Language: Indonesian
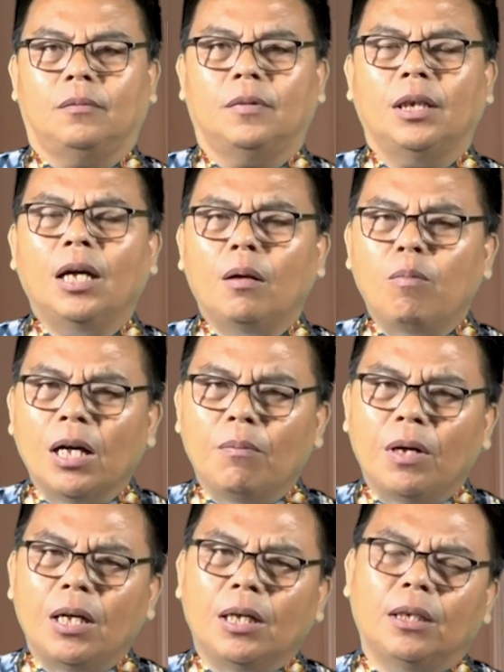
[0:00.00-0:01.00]
Tinggal
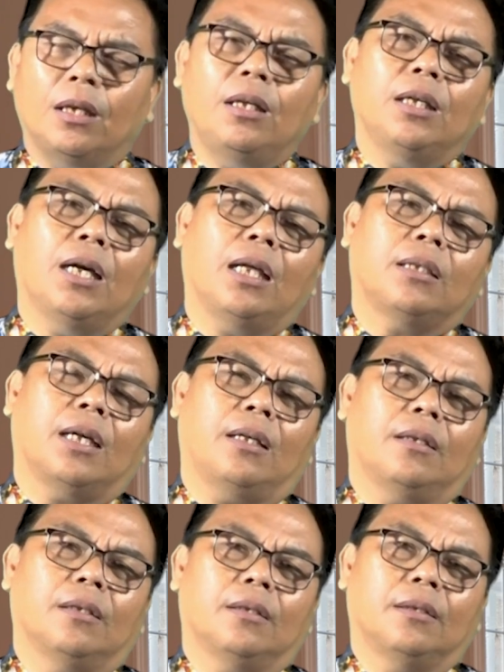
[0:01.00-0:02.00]
bagaimana kita diingatkan
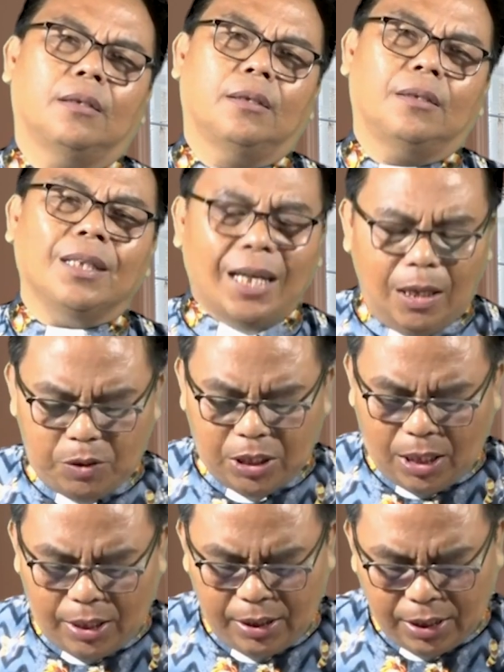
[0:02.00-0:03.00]
dalam
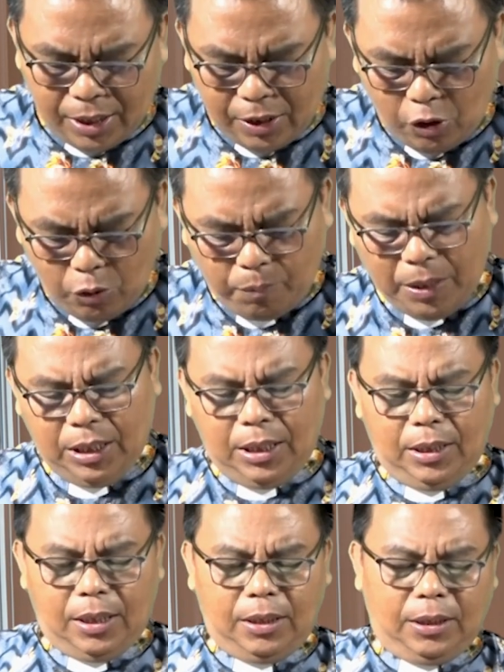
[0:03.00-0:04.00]
menjalani kehidupan
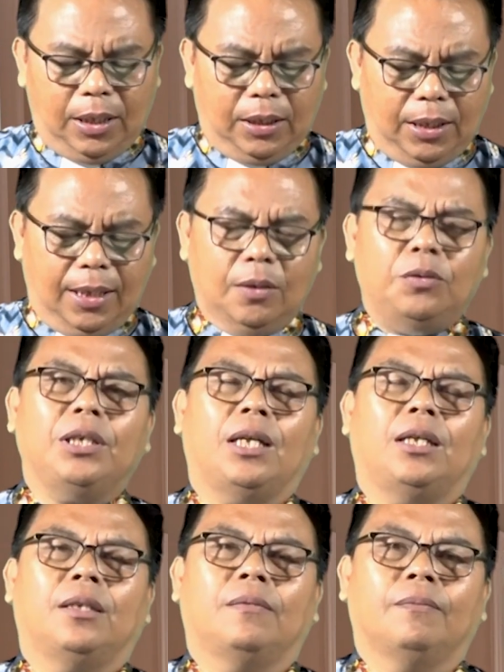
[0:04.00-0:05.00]
kita di tengah-tengah
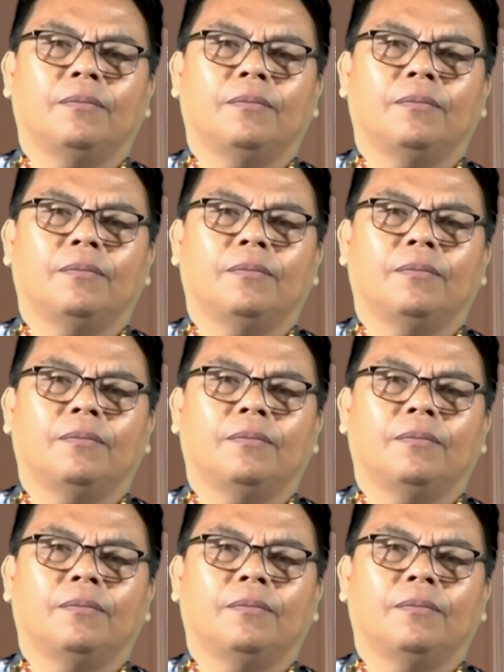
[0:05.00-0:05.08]
dunia ini.